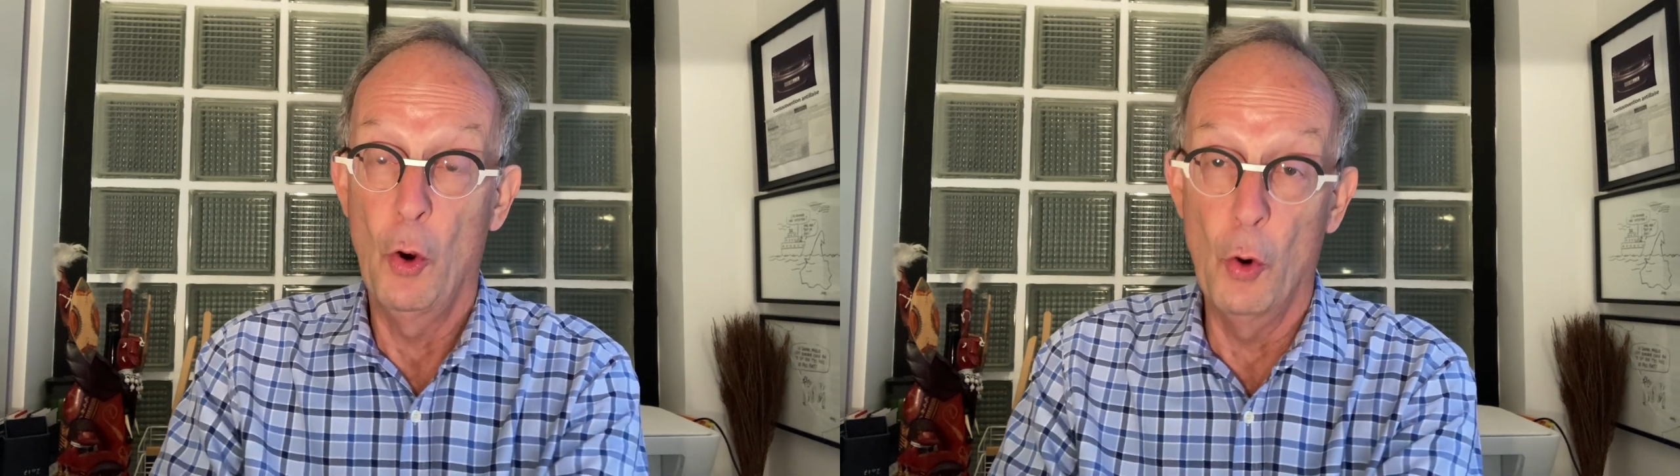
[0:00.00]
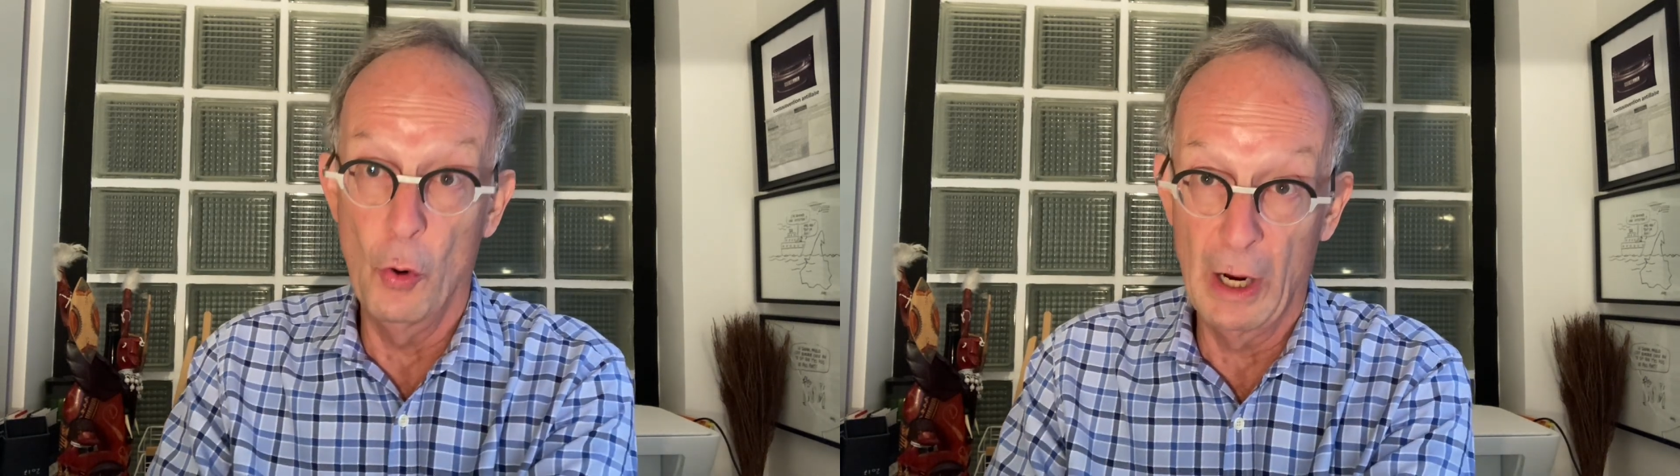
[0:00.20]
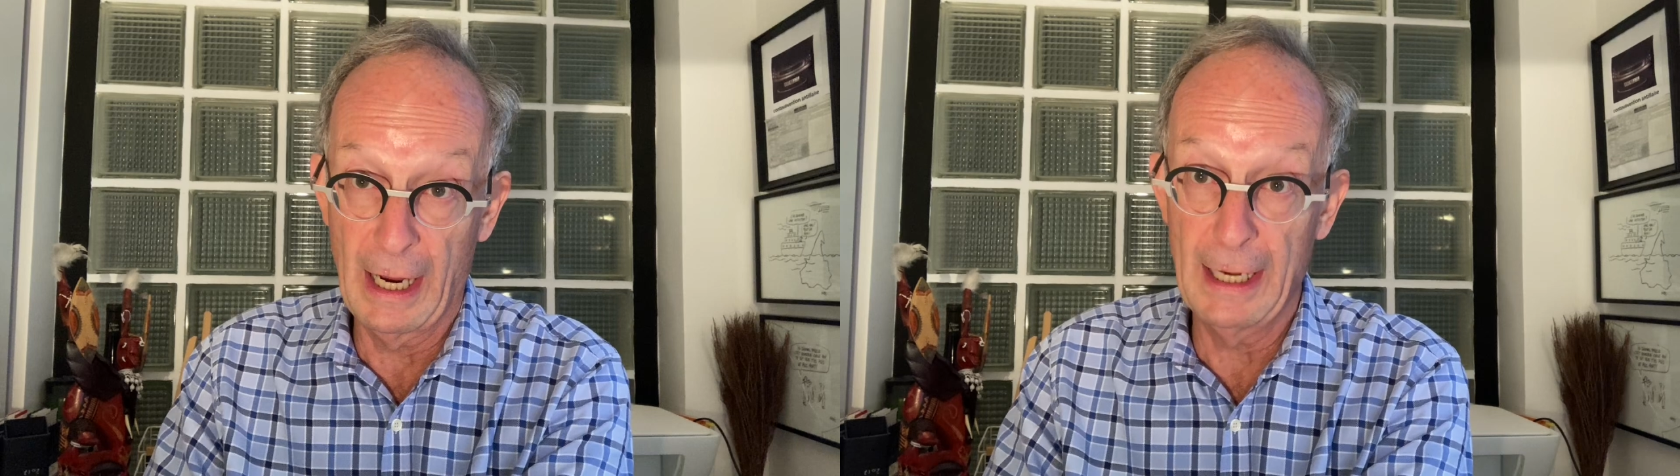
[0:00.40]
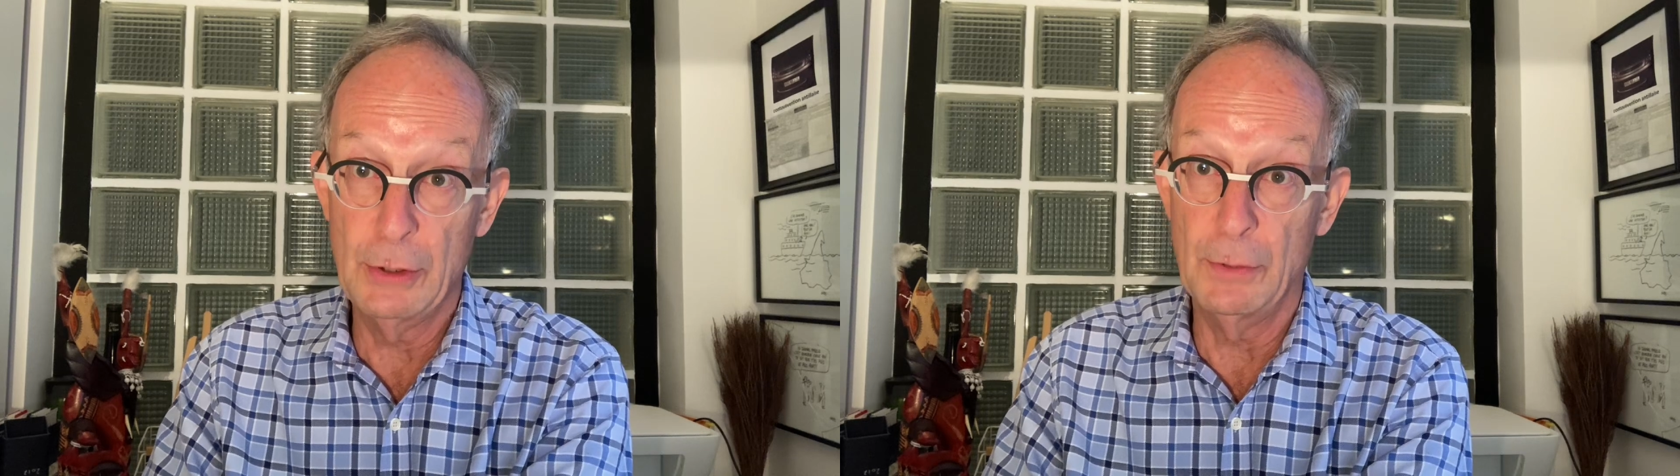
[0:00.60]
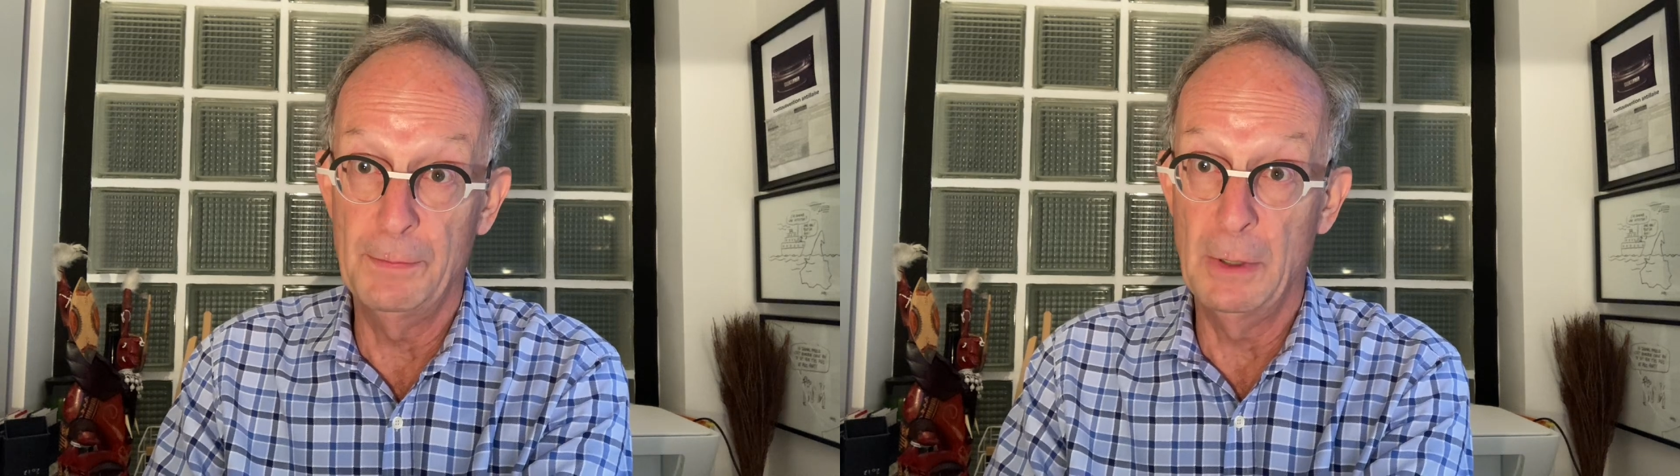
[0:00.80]
au
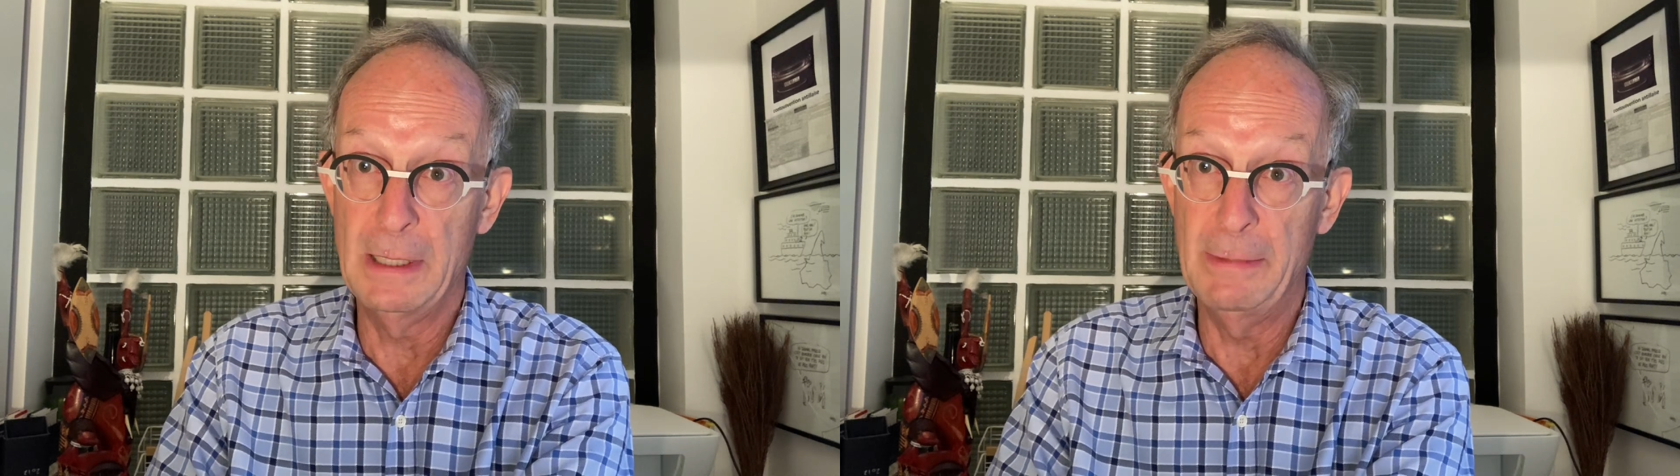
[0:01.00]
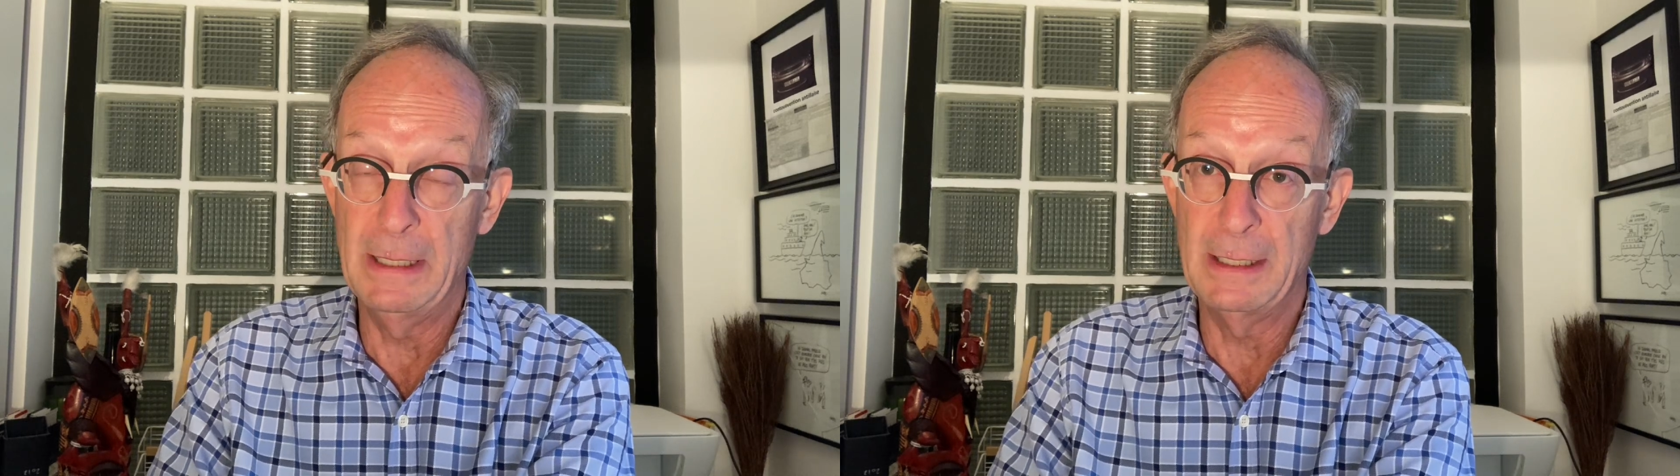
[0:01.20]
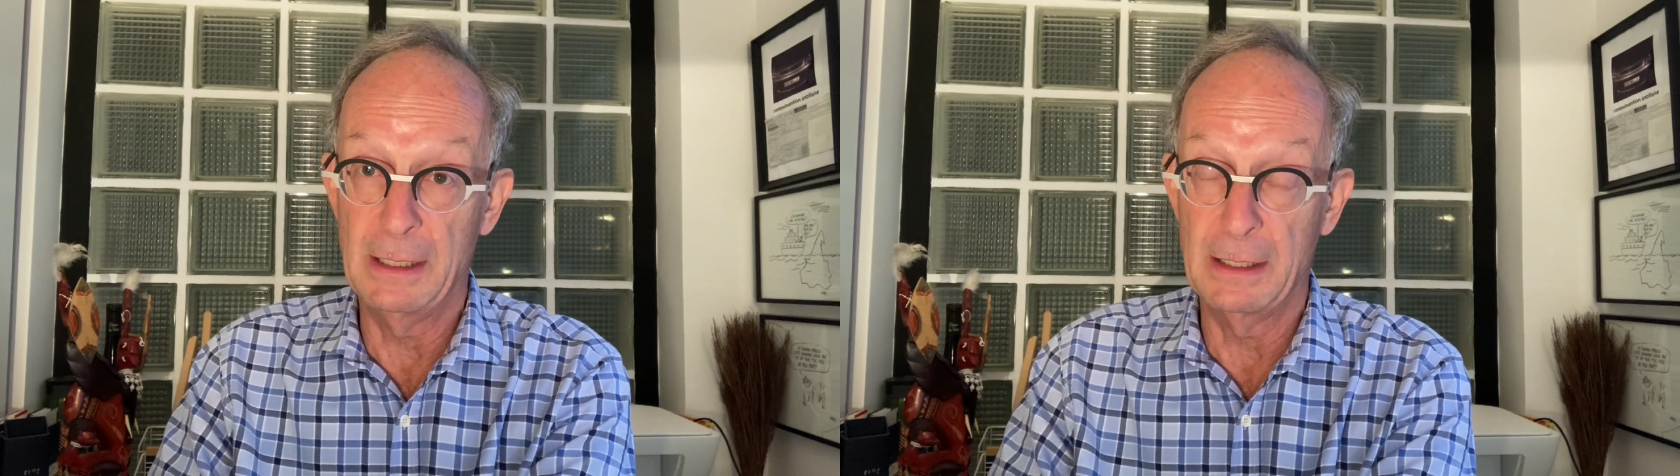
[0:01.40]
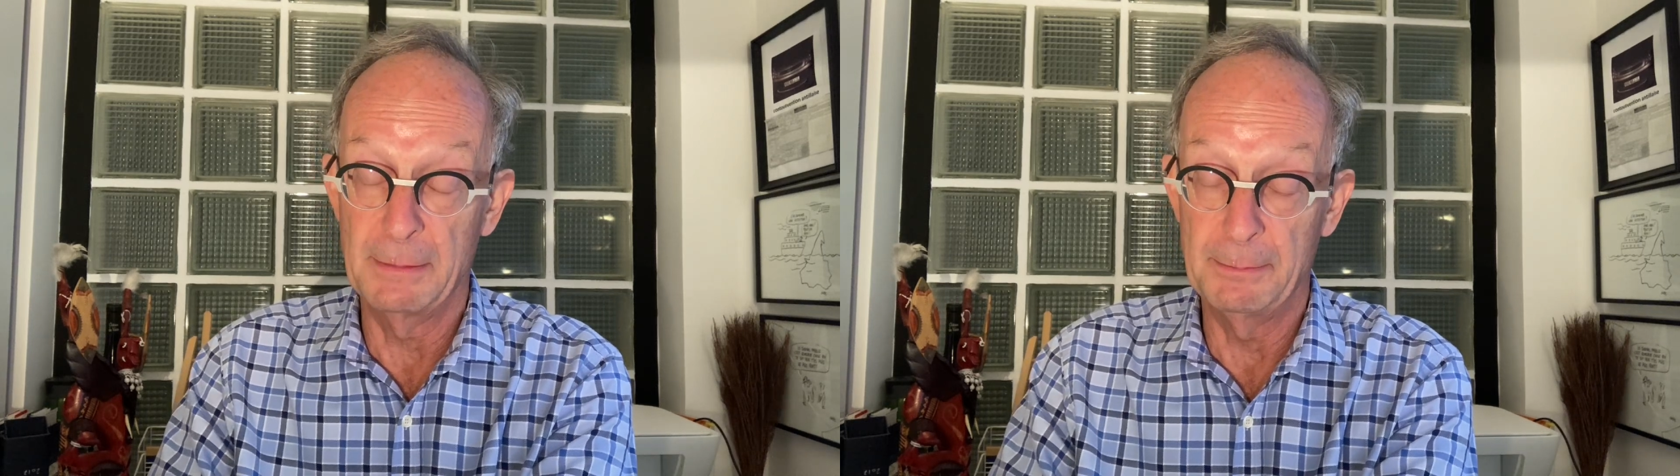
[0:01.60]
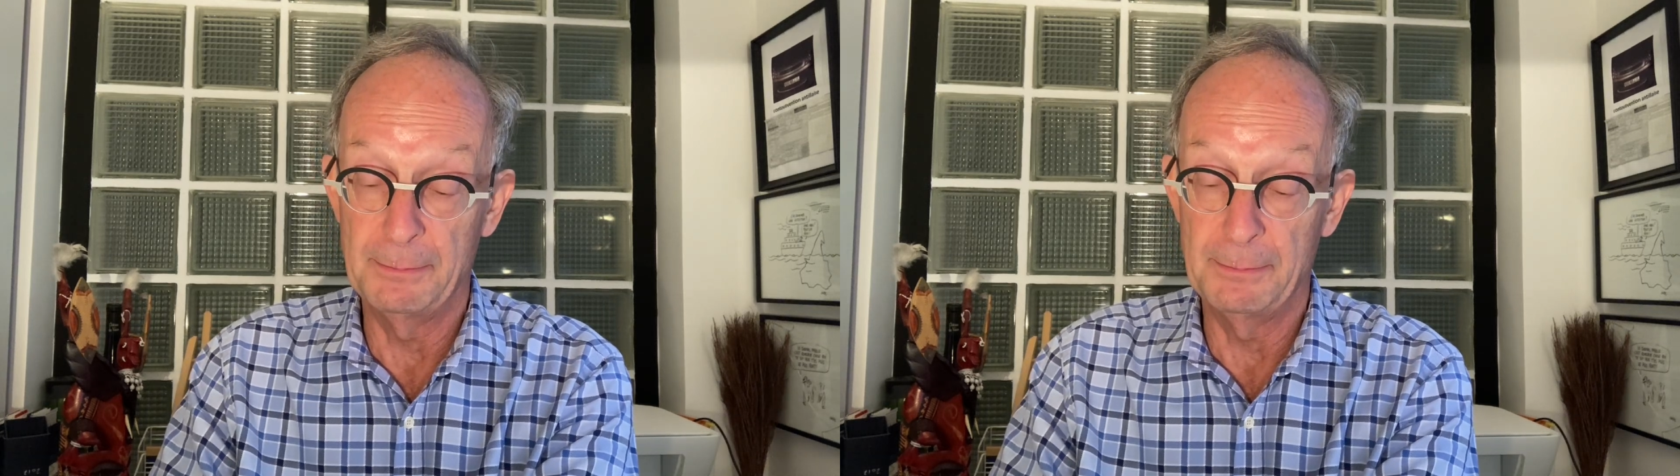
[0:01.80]
réchauffement climatique.